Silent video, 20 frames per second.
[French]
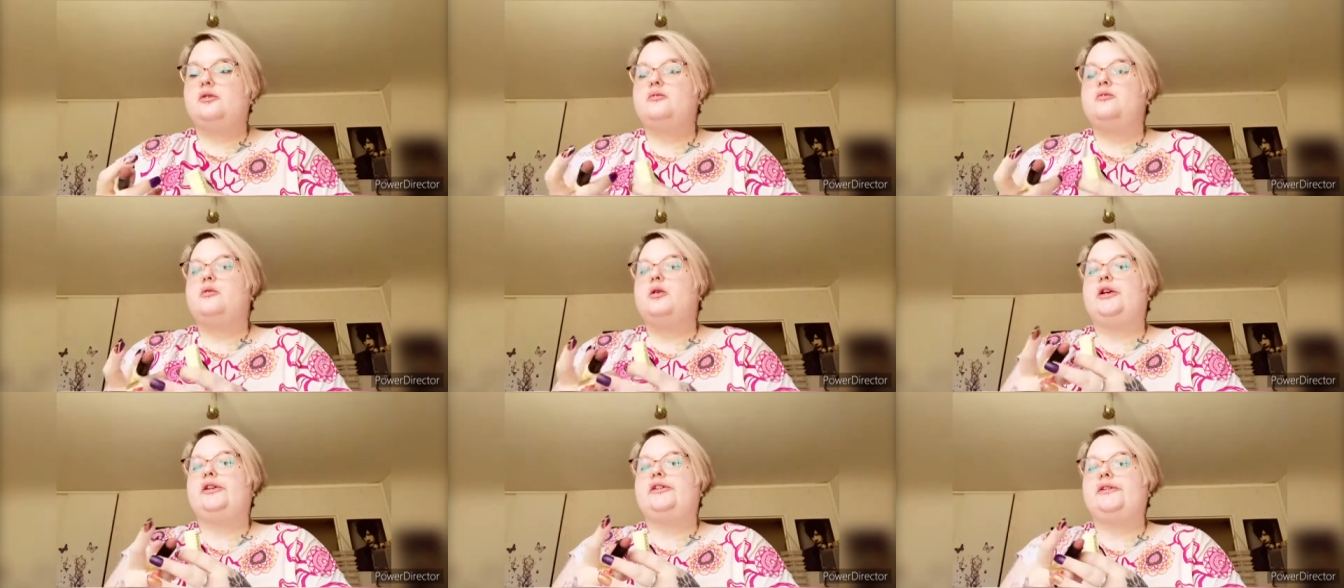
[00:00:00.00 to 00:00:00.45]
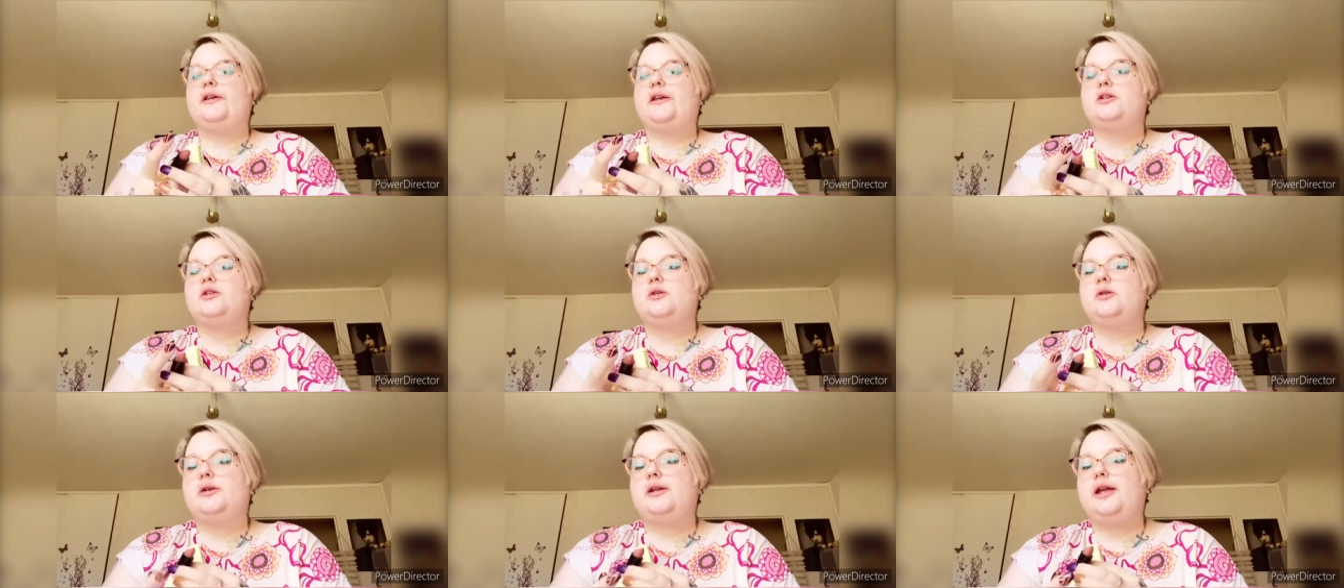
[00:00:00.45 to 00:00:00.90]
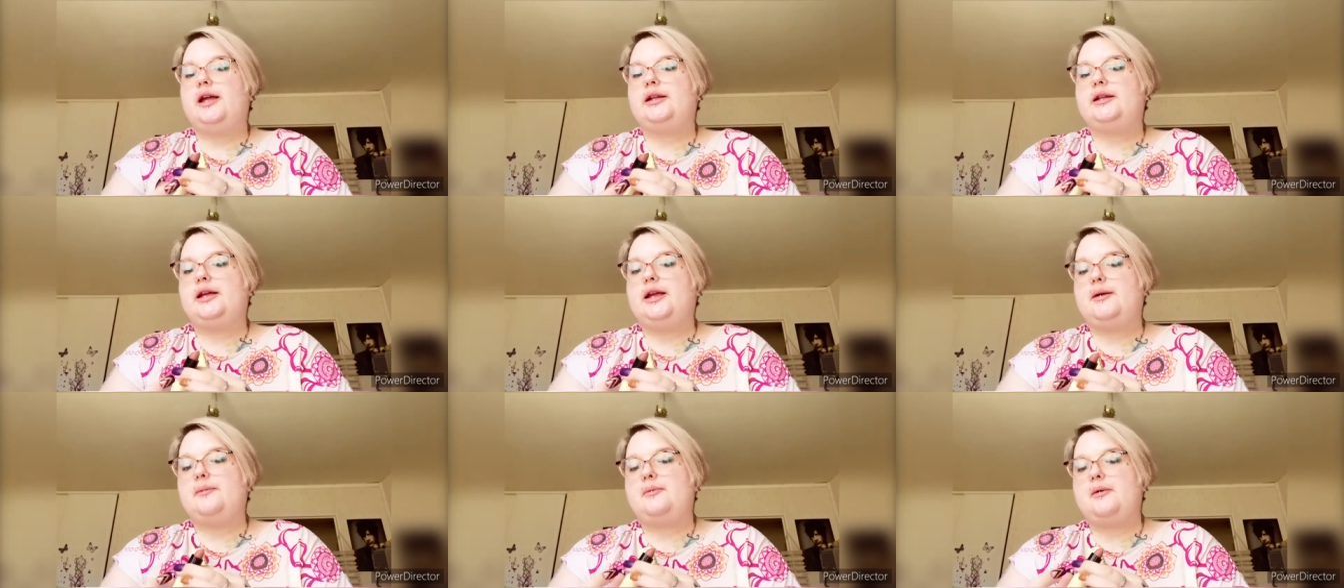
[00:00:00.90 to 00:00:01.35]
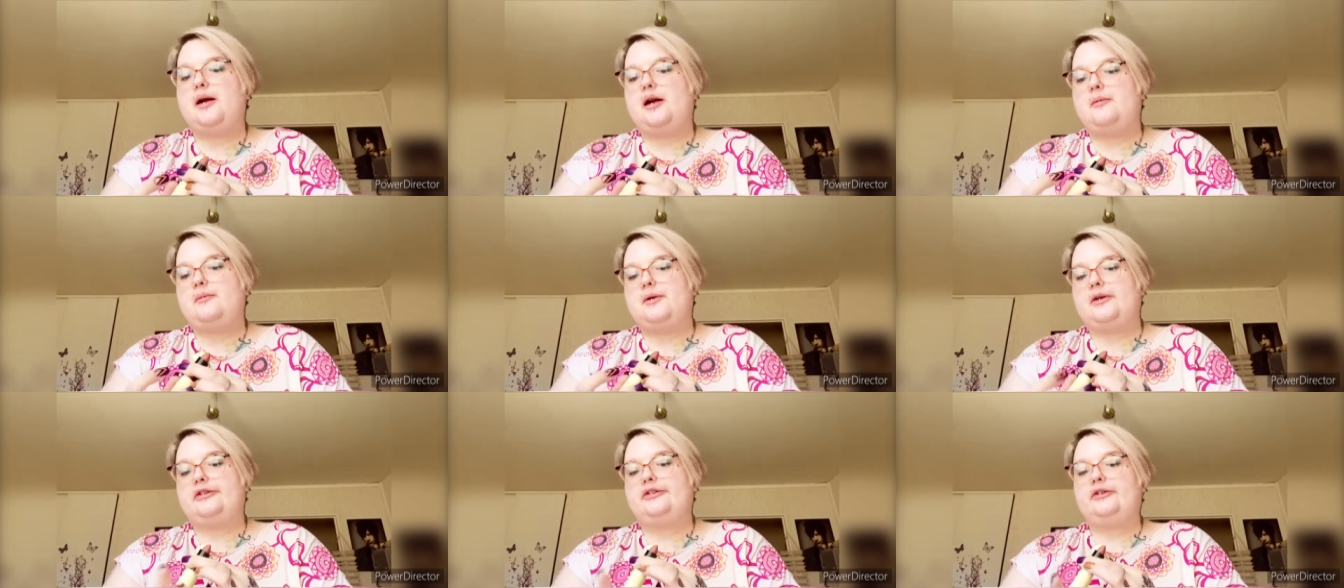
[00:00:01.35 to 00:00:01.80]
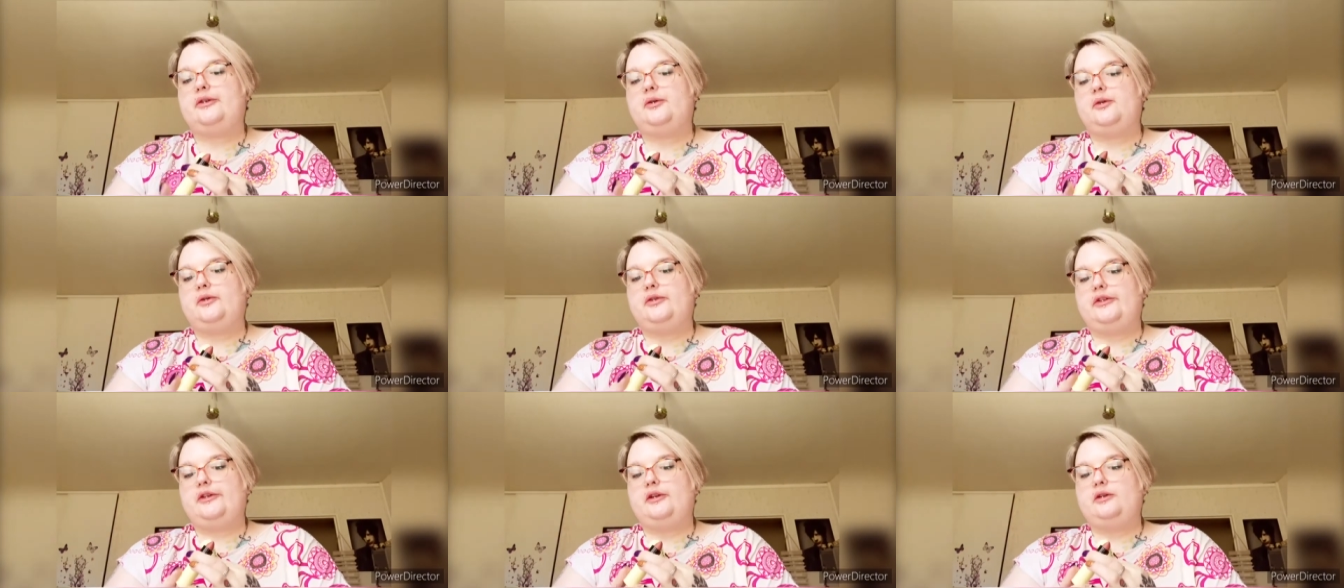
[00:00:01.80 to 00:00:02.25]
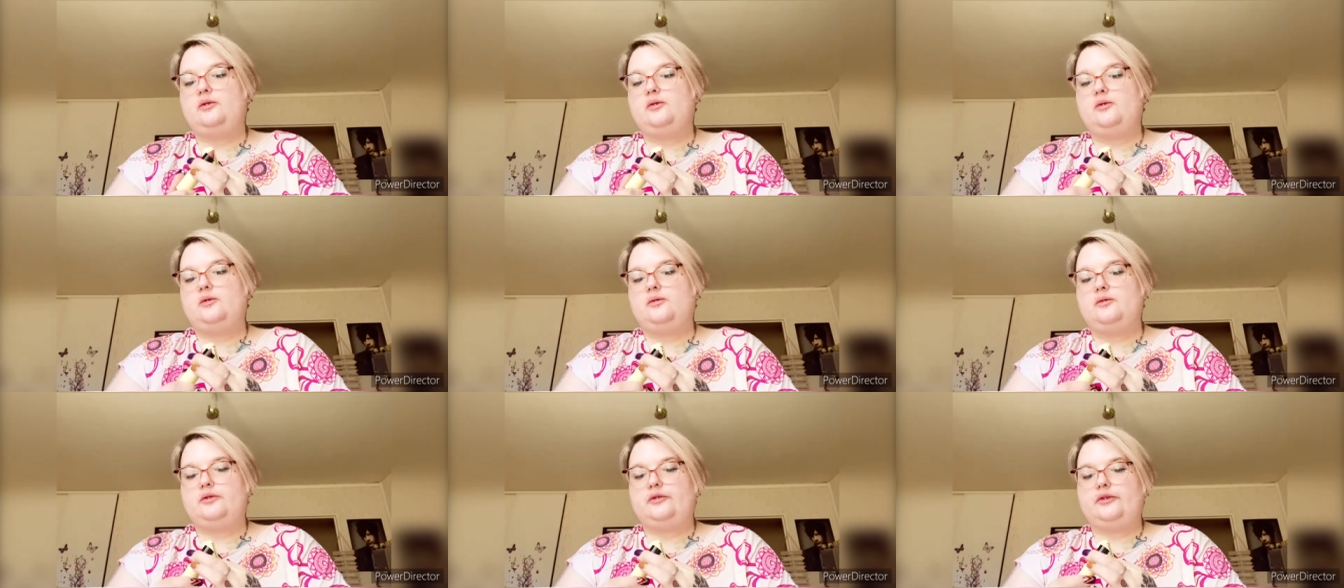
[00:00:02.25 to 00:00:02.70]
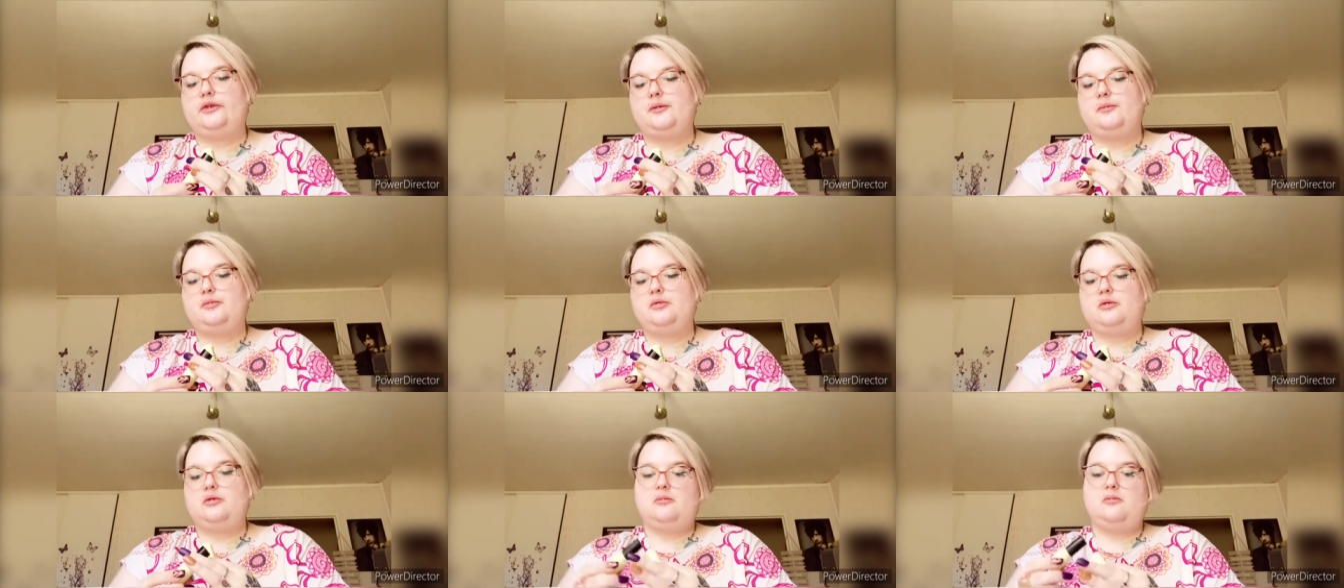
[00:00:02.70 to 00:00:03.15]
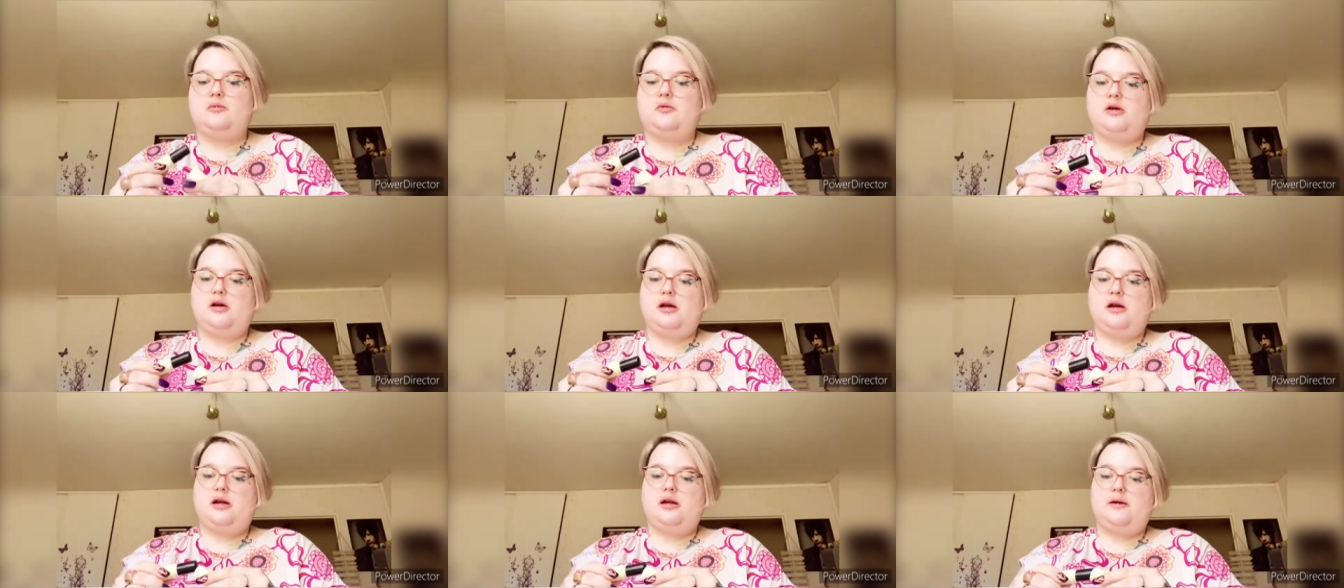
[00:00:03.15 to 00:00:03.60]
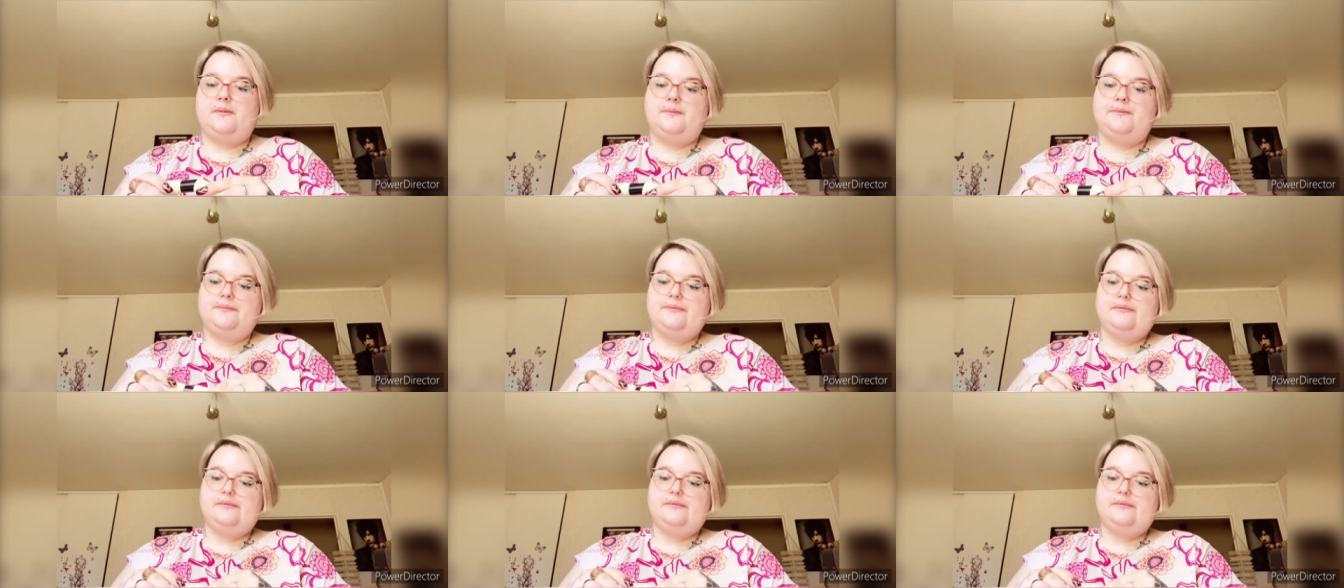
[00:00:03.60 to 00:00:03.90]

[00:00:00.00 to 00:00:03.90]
moi, ça, je le garderai pas parce que c'est trop foncé pour moi.